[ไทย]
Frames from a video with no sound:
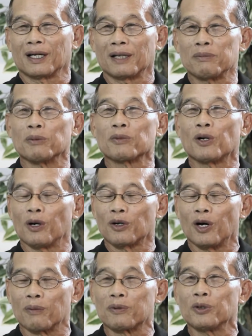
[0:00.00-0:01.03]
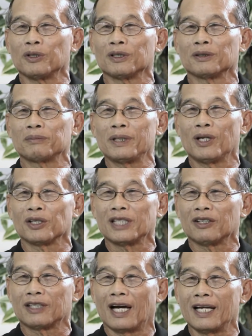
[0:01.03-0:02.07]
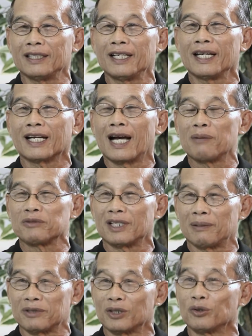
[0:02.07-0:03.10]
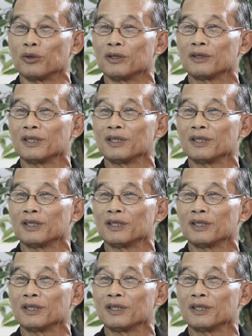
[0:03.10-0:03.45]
กระผมขอขอบคุณพี่น้องชาวไทยที่ให้การสนับสนุน